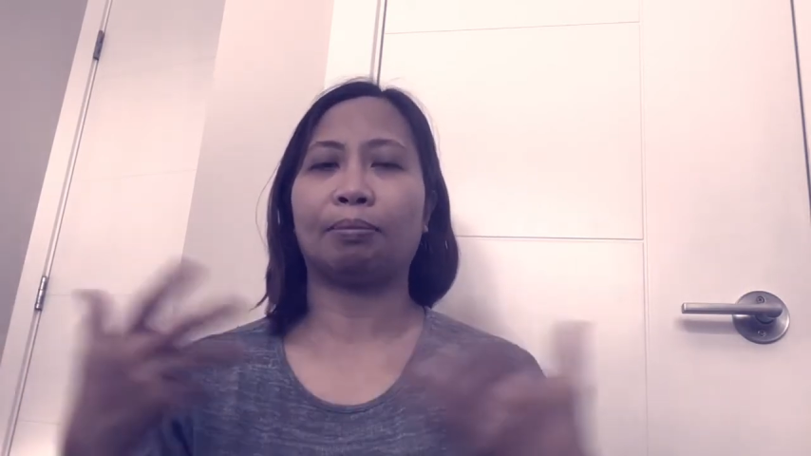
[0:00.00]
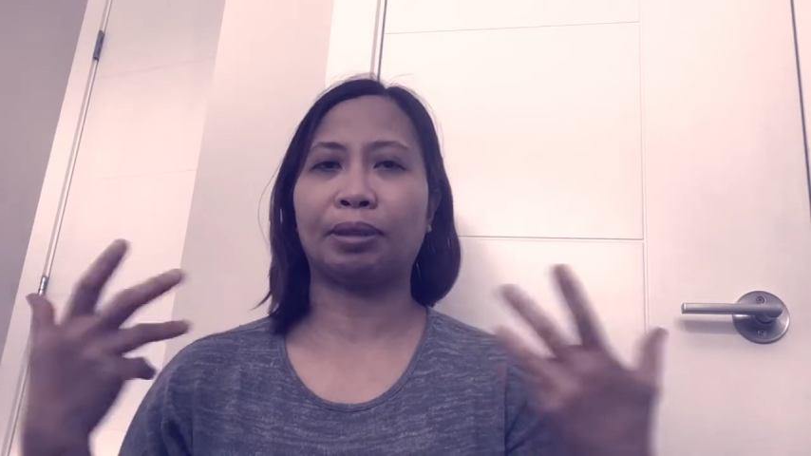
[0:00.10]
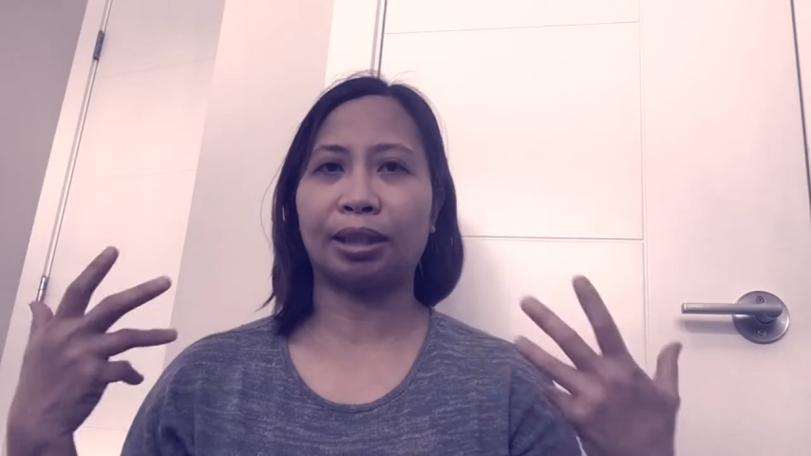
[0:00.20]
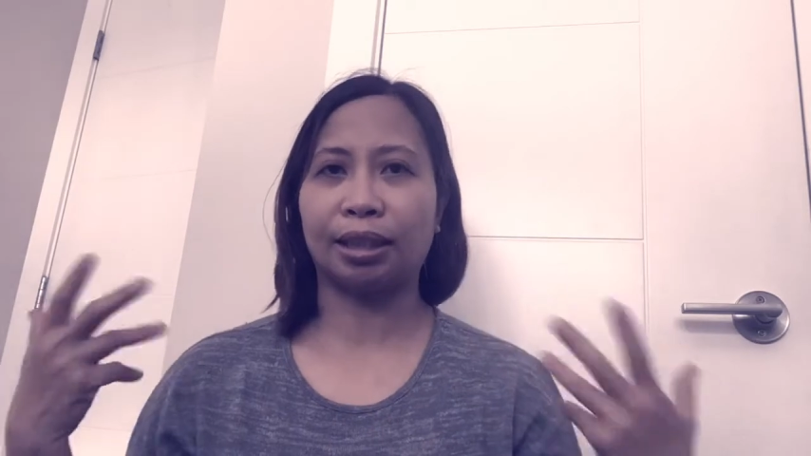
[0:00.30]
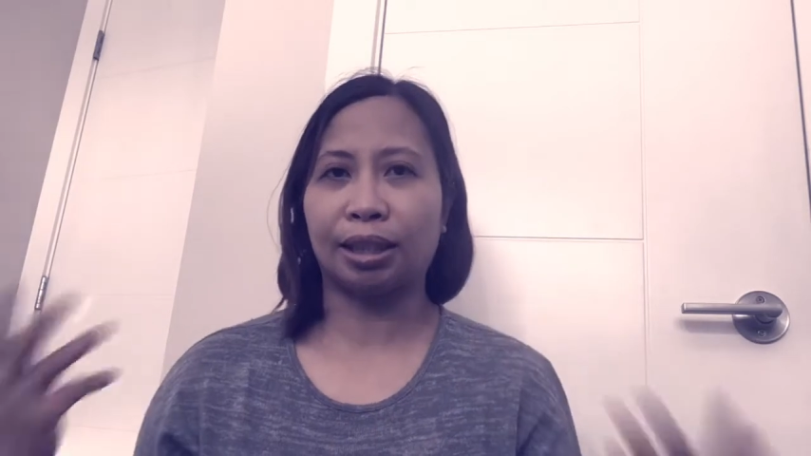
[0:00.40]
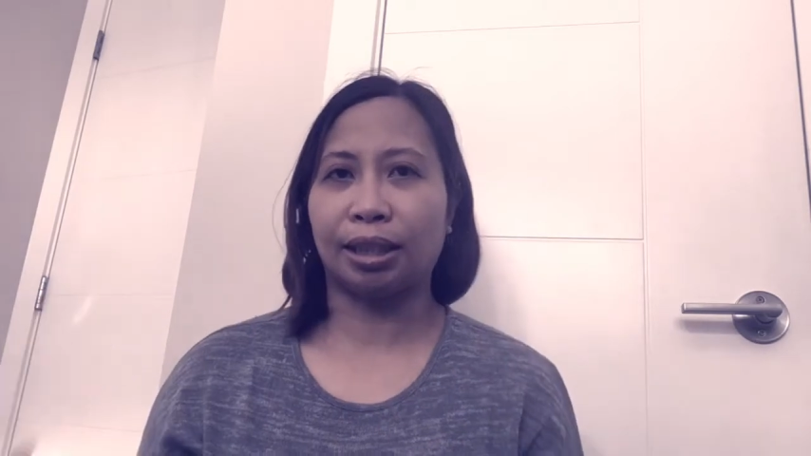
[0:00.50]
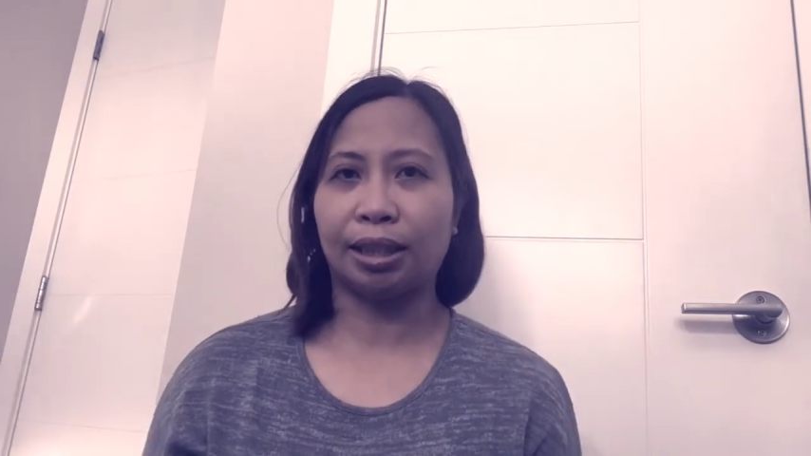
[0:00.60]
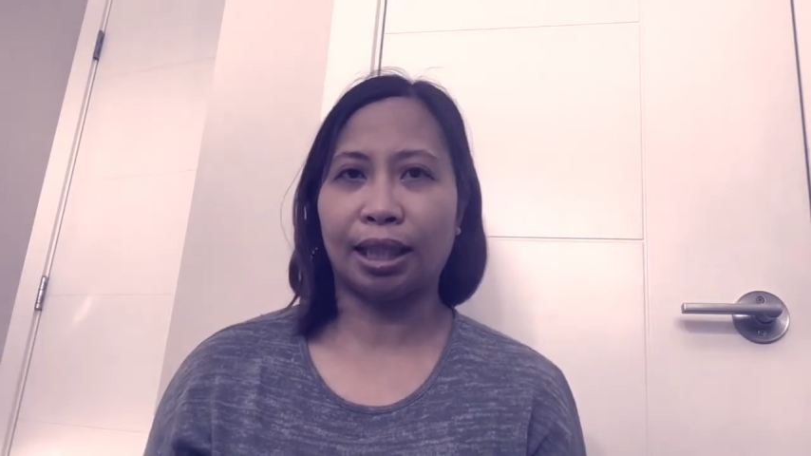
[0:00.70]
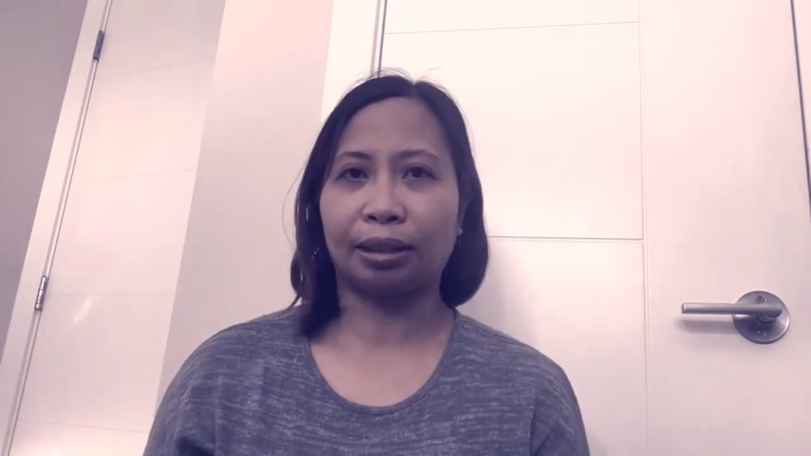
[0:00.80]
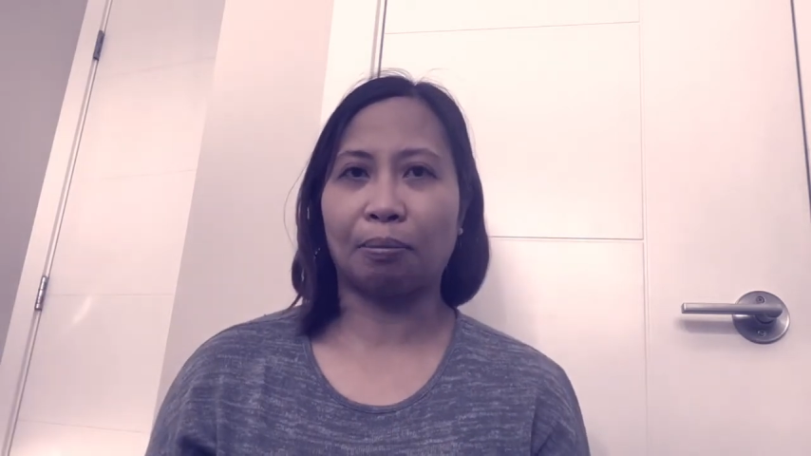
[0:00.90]
naman sa sarili
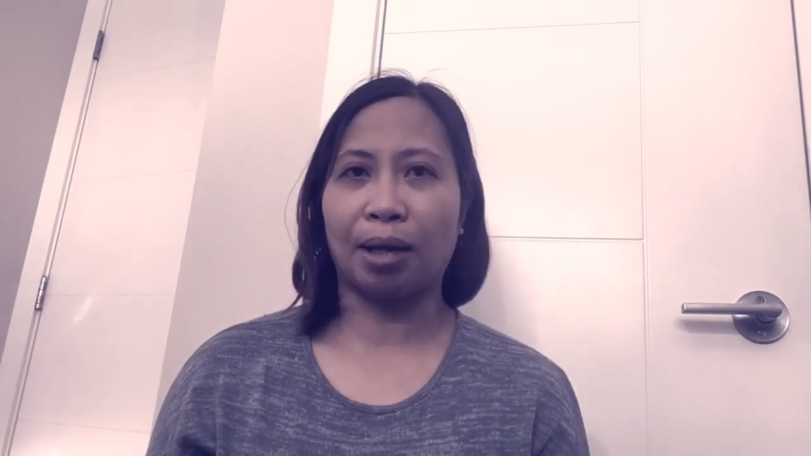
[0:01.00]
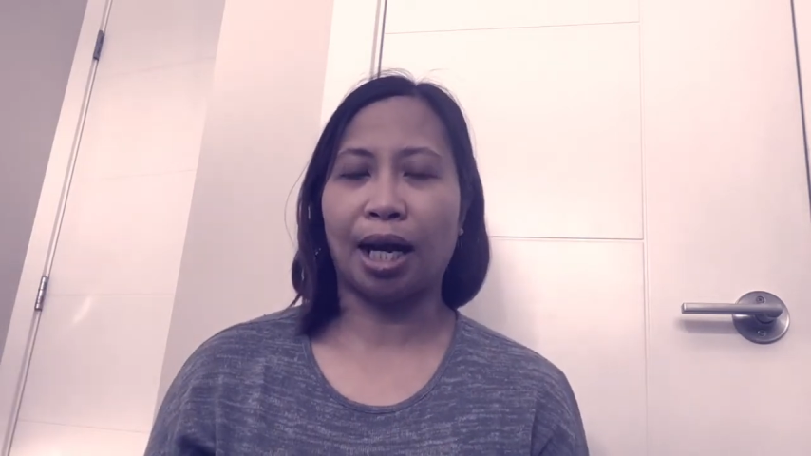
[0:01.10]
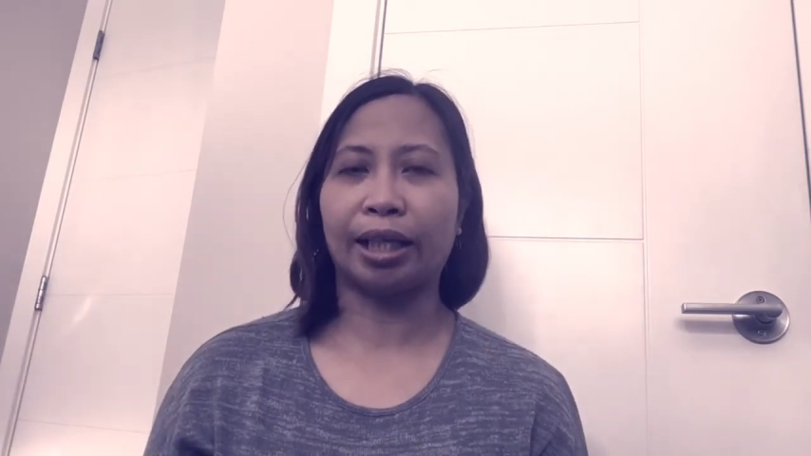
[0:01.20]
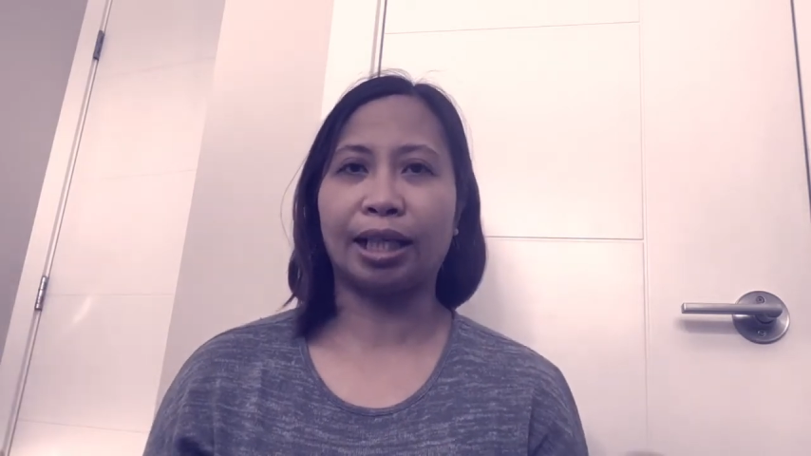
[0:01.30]
nating bahay,